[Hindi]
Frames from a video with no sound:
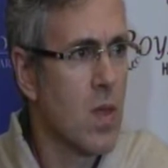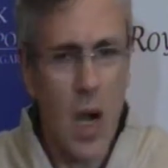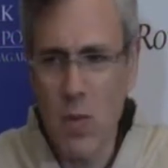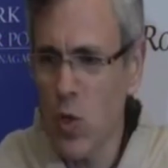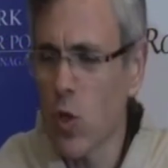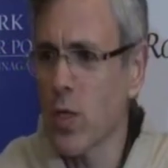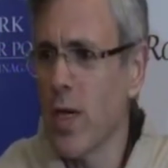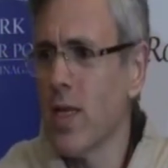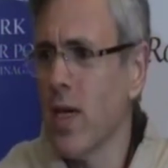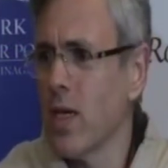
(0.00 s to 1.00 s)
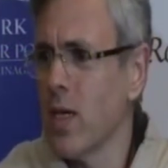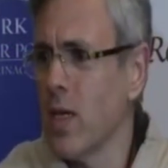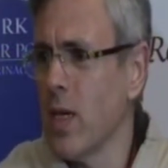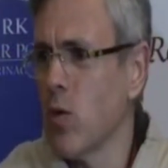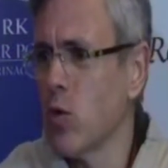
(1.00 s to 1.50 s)
हम सोच रहे थे कि
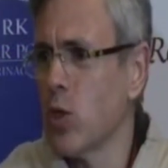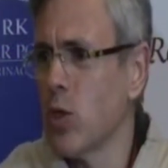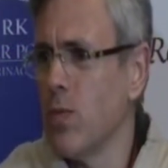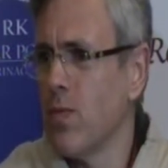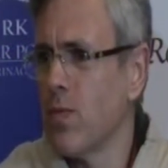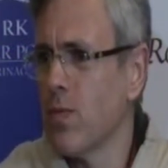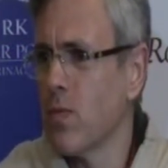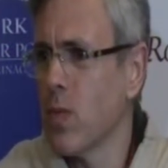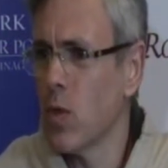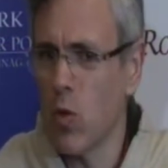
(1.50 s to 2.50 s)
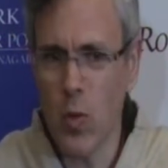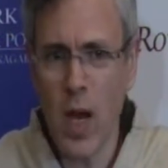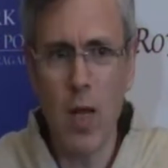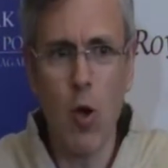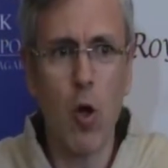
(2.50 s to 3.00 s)
ये कुछ
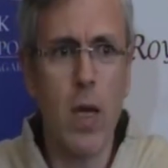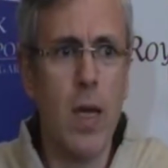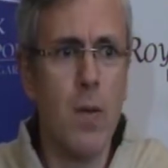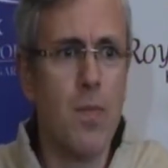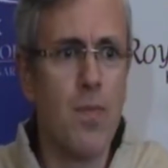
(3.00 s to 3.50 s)
गुमराह लोग हैं